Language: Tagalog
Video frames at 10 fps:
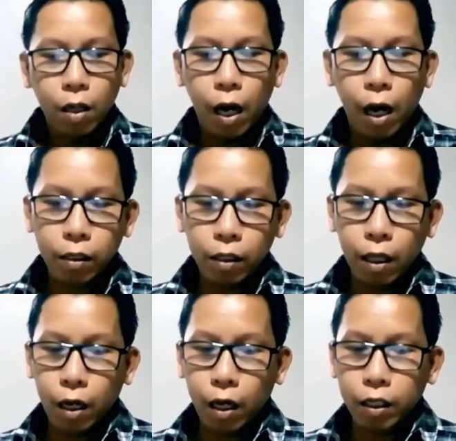at
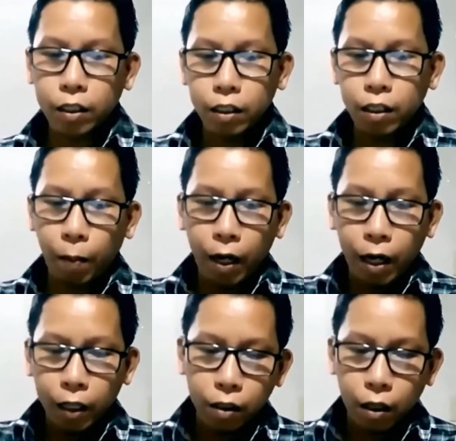uh,
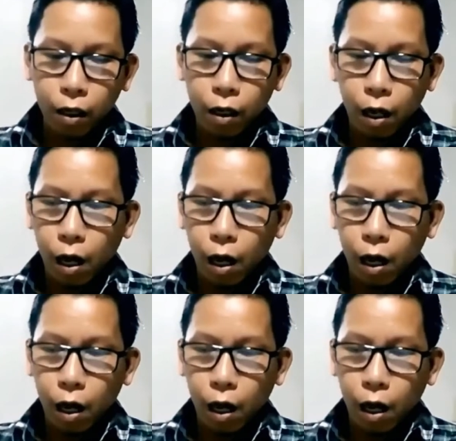sapagkat uh,